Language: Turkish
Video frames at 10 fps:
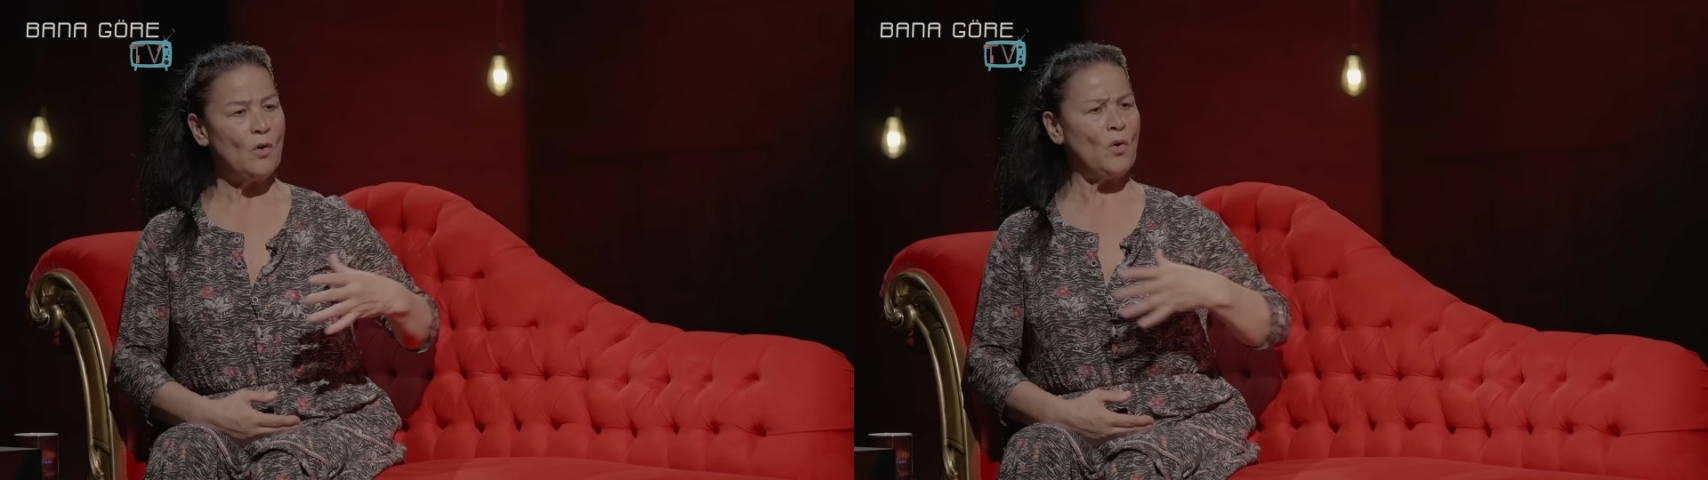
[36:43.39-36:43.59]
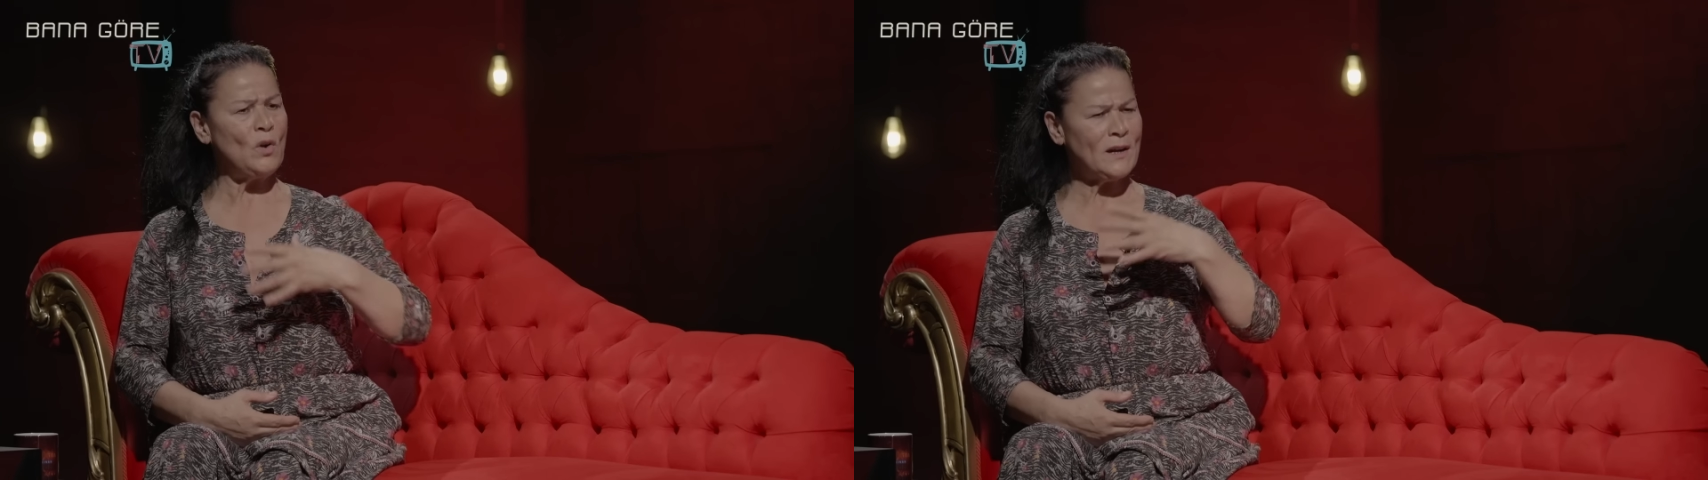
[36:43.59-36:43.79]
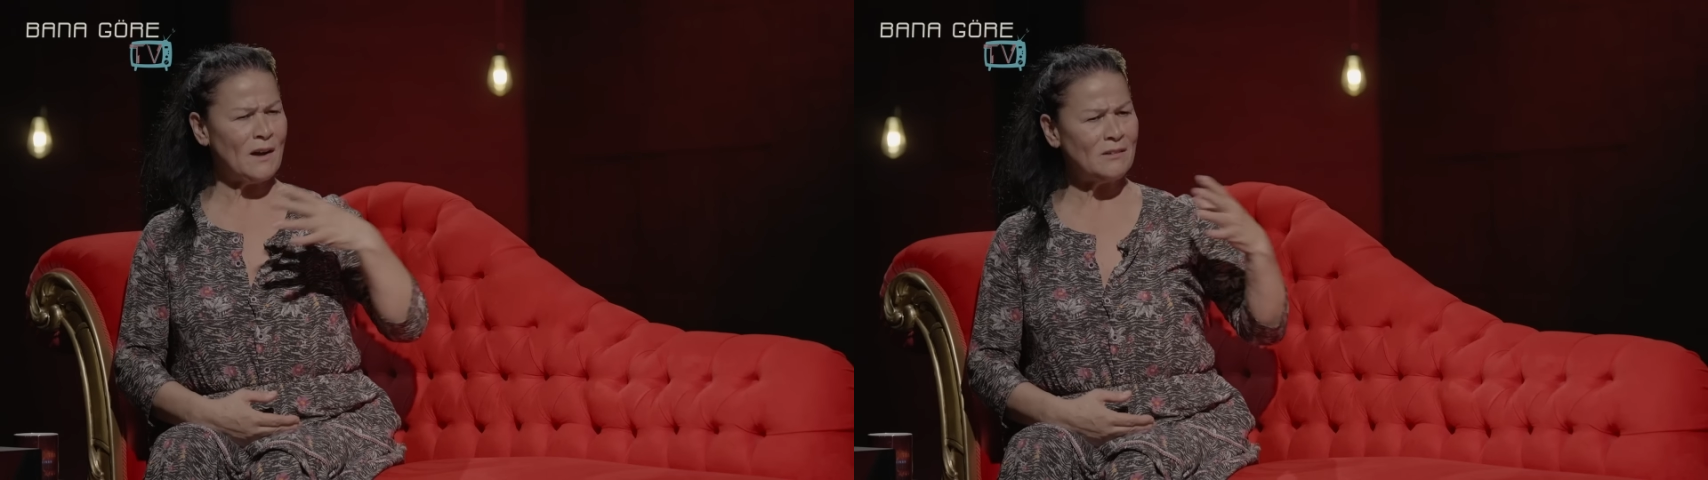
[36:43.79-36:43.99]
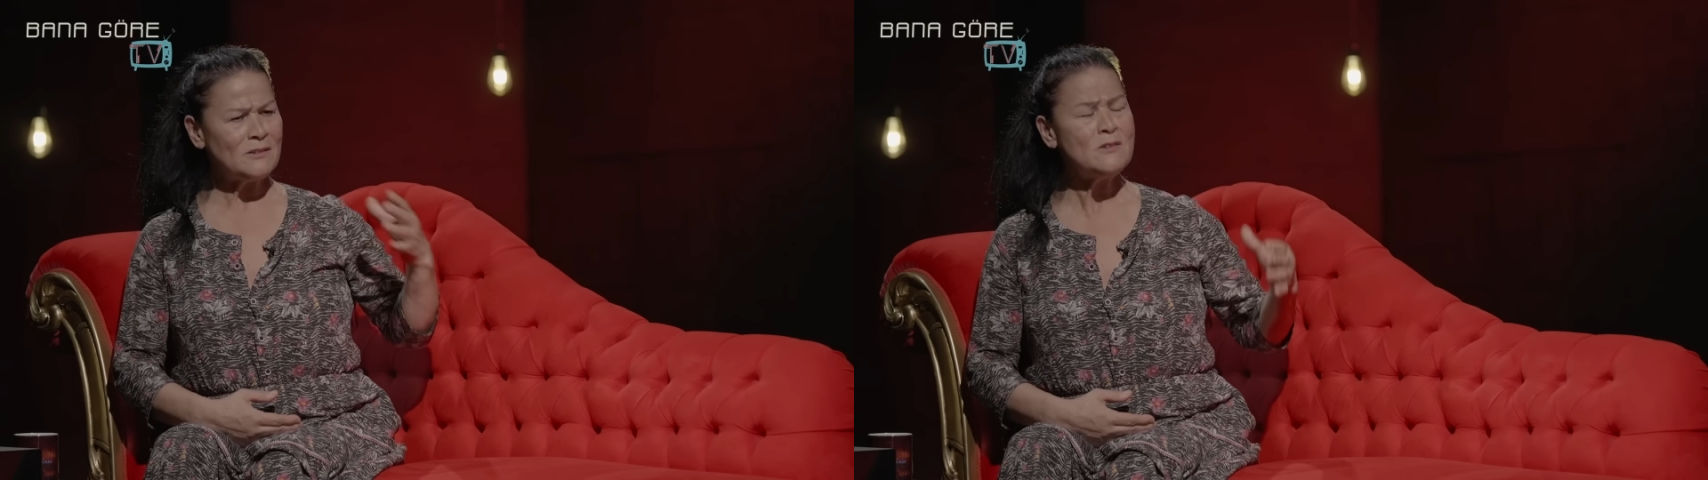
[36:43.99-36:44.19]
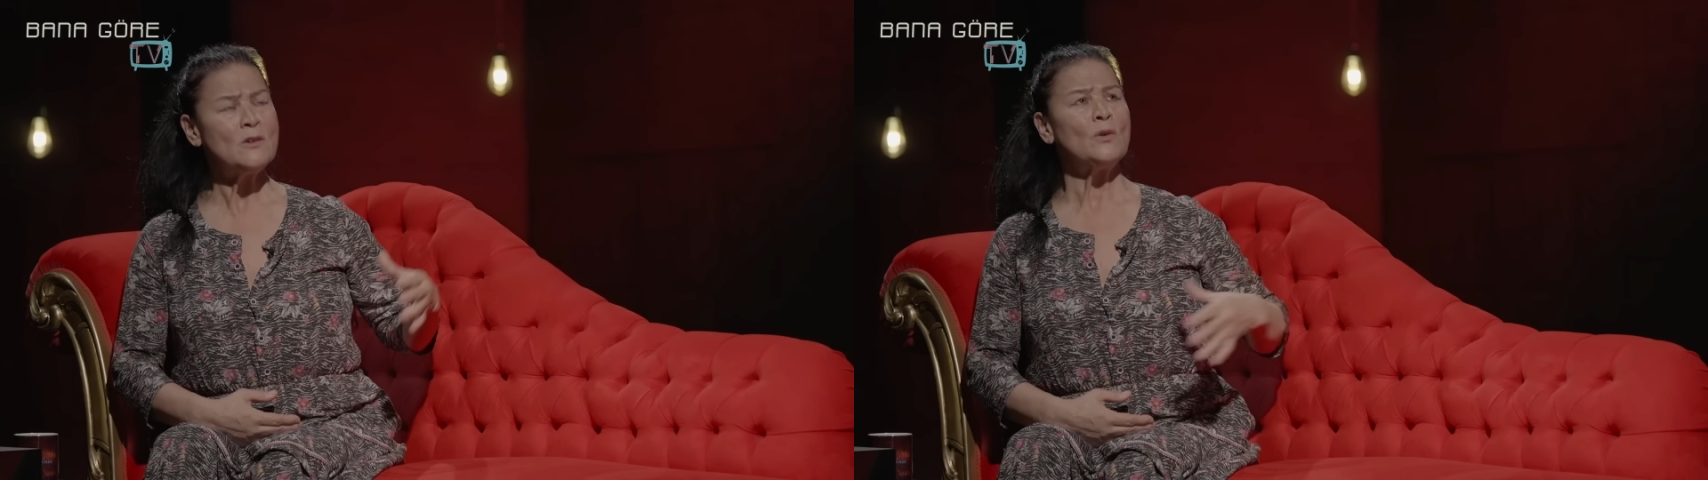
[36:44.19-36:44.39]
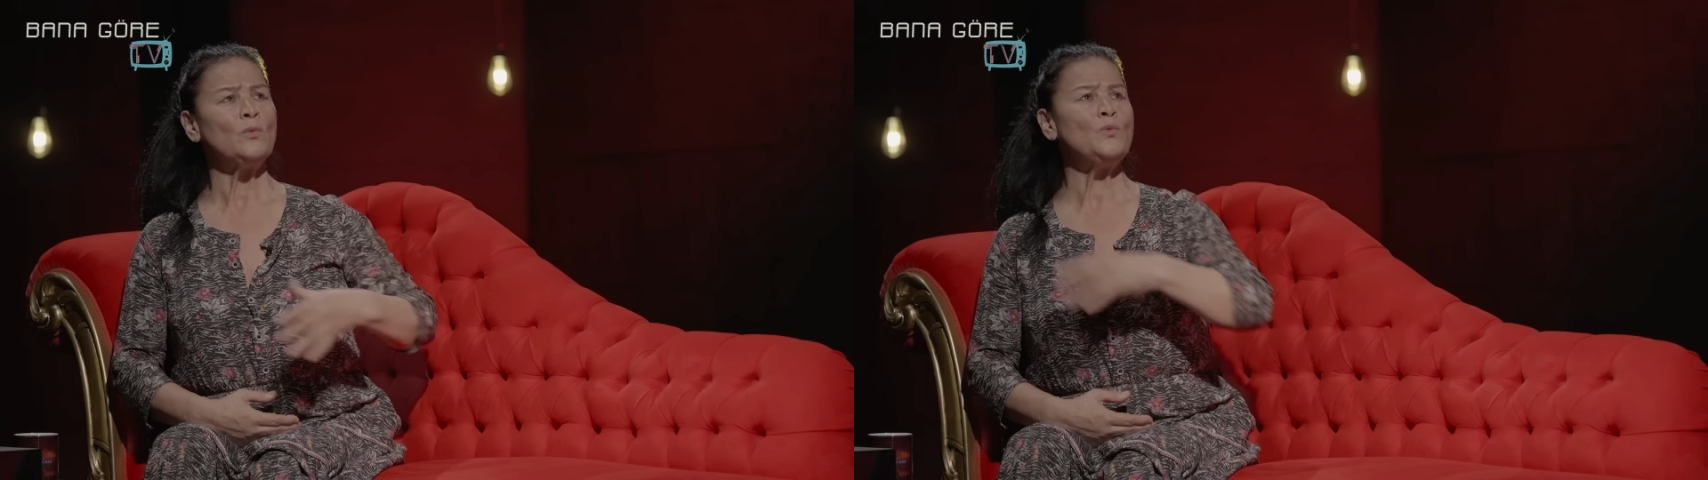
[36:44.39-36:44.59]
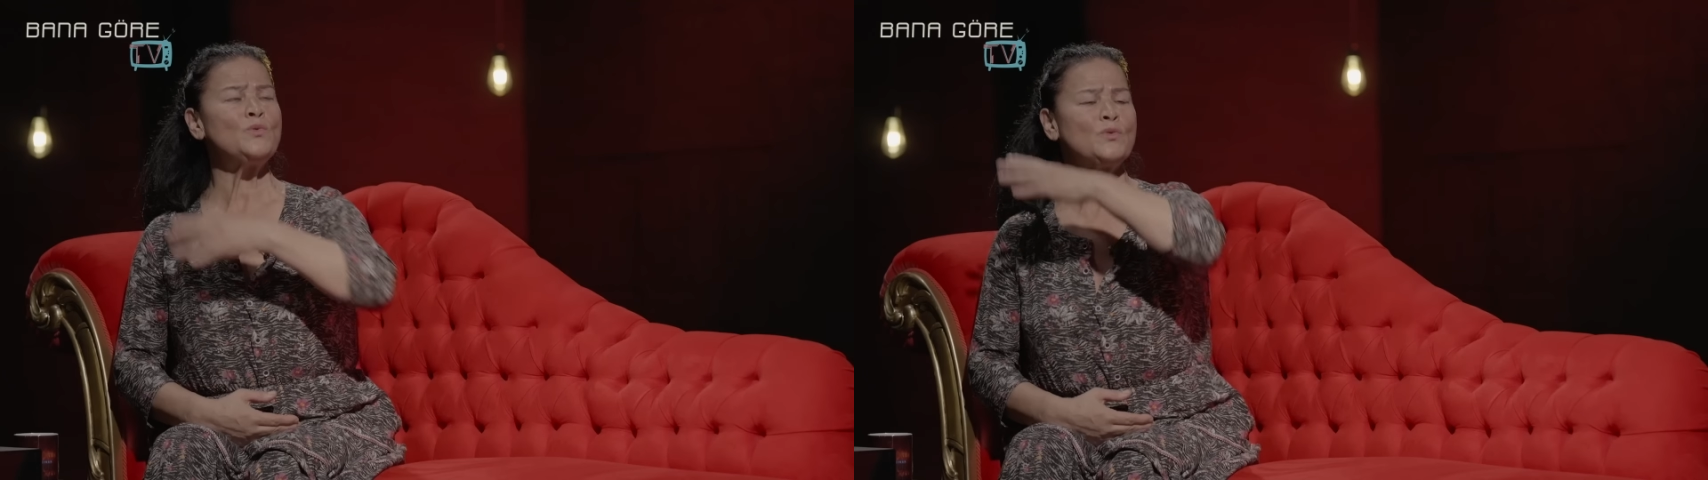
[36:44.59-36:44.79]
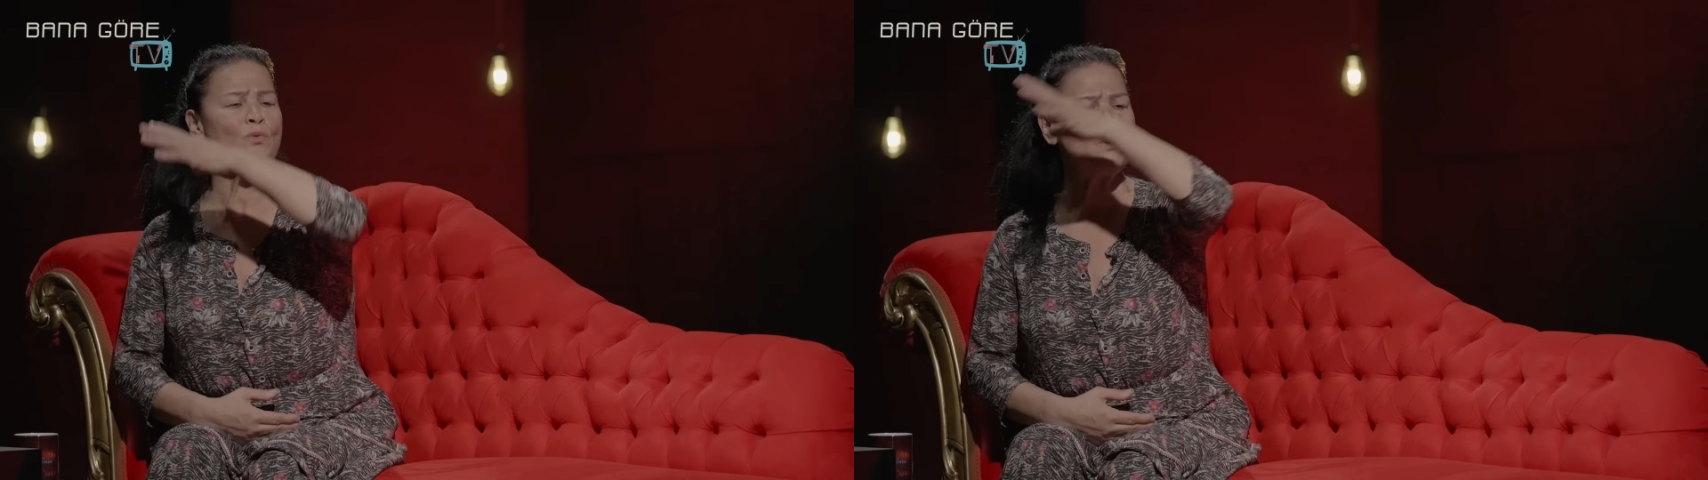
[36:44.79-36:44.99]
Öyle kalın
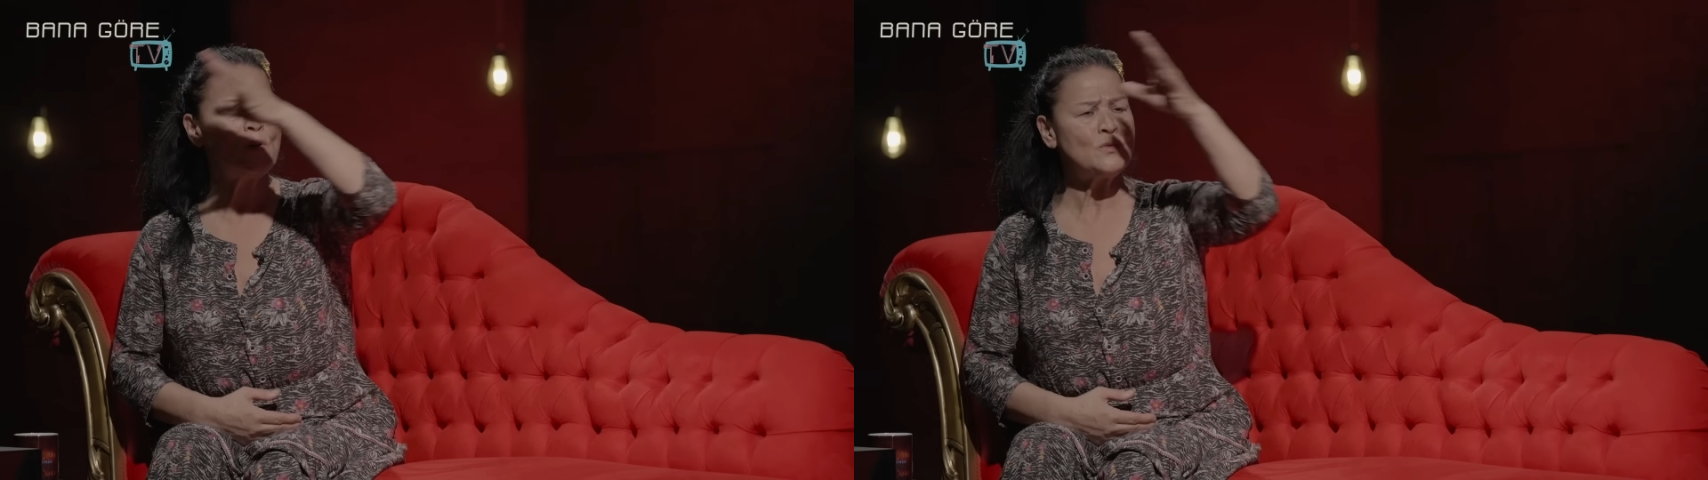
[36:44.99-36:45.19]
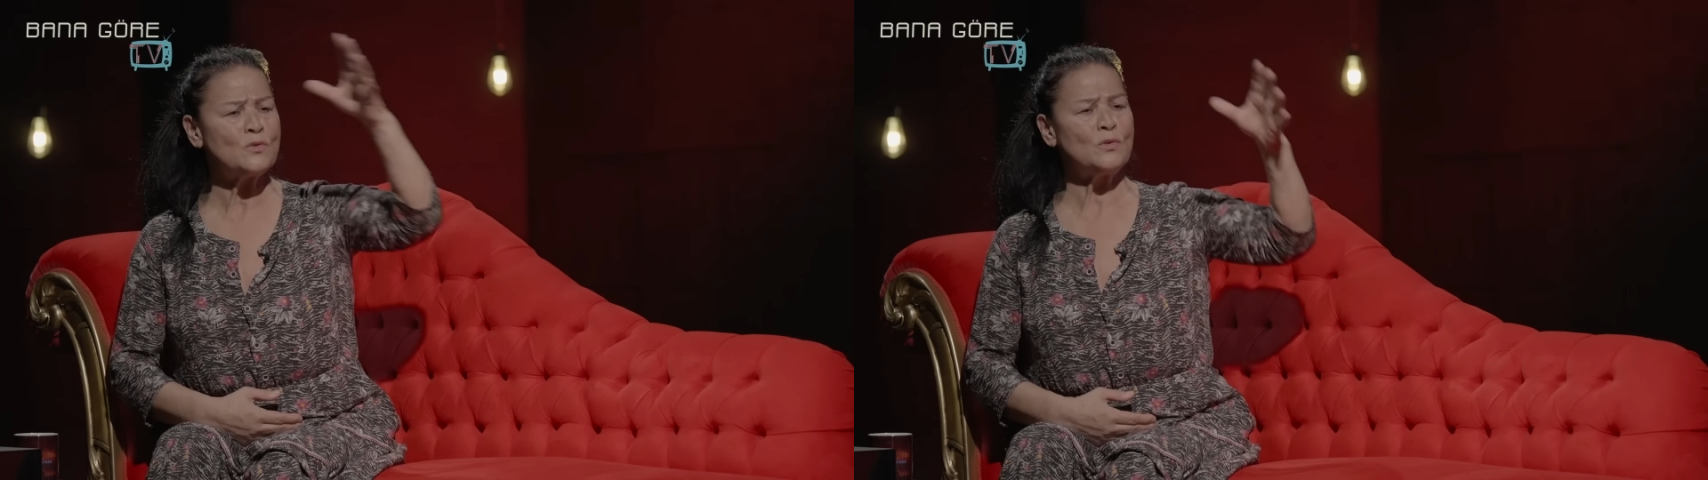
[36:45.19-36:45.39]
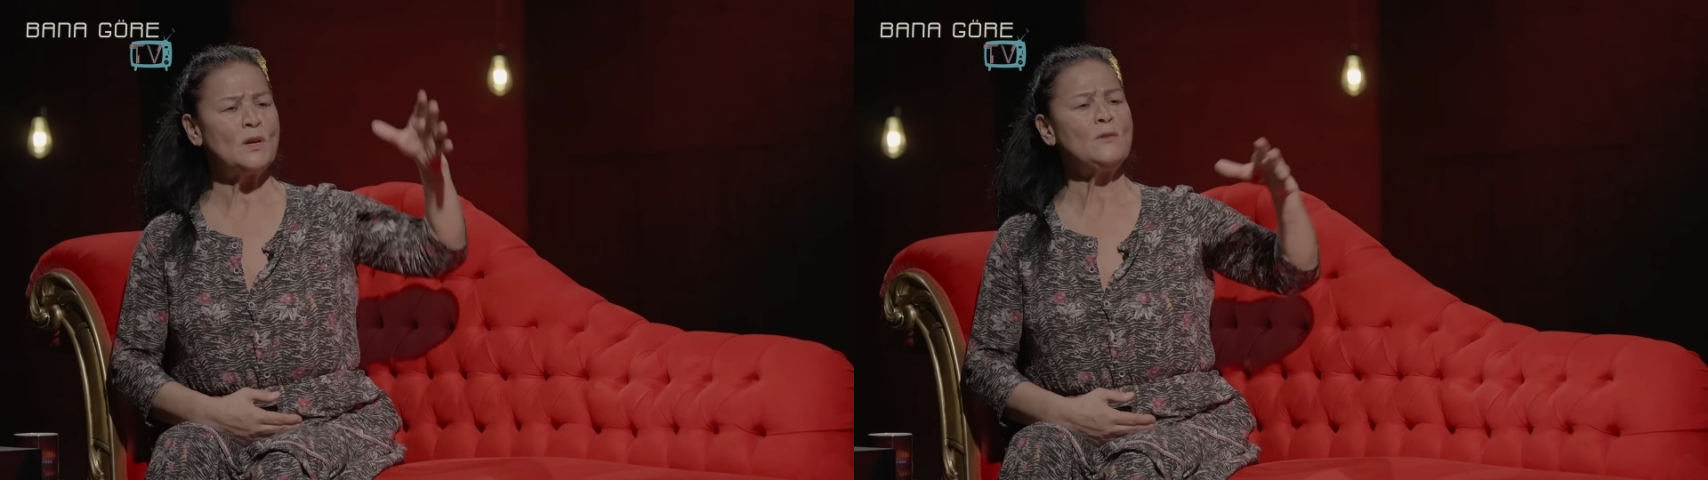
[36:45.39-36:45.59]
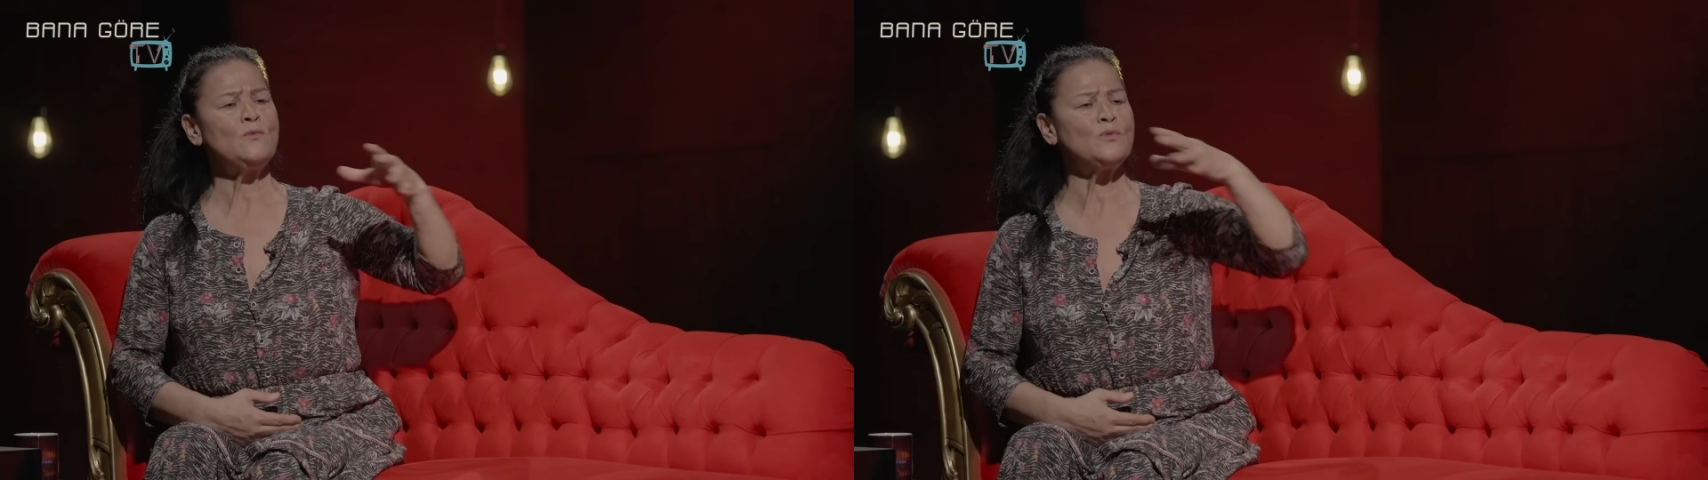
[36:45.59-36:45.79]
üstüne üstüne